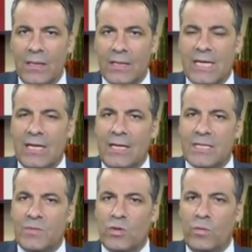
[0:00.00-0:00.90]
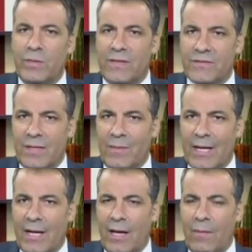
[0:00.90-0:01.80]
كي لازم يكون بنفس
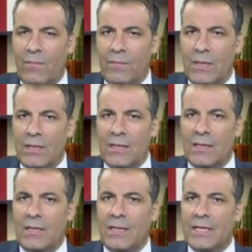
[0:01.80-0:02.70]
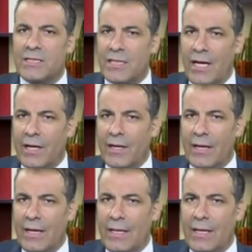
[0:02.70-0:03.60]
المقام آه، السهر
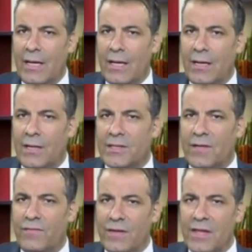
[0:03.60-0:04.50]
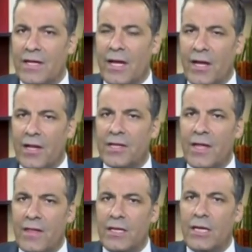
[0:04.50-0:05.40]
على آه، تنفيذ قرارات
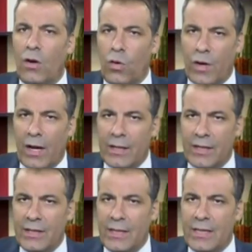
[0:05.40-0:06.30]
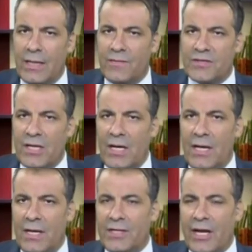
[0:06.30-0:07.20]
قضائية أخرى يعني على نفس
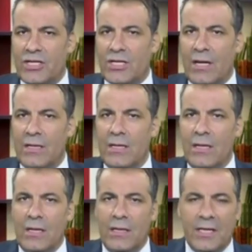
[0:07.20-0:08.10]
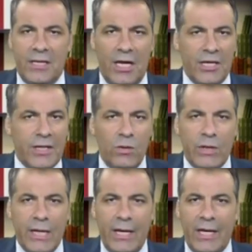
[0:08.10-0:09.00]
الدرجة يعني حتى لو
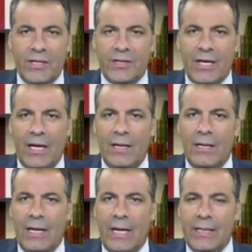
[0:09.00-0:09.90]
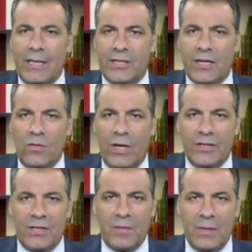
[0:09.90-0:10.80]
كان العدد تاع العائلات هذو
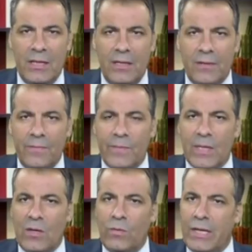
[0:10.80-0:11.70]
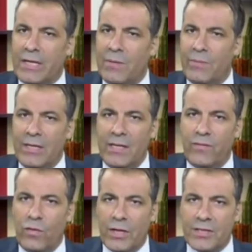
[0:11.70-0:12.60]
عدد كبير ولكن بنين
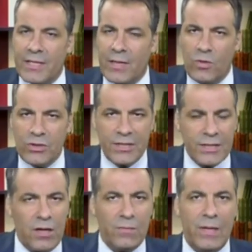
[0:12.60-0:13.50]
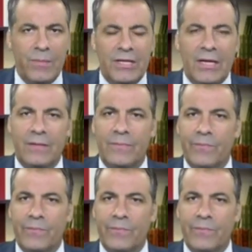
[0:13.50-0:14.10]
فوق رزق ماهوش رزقهم أبدا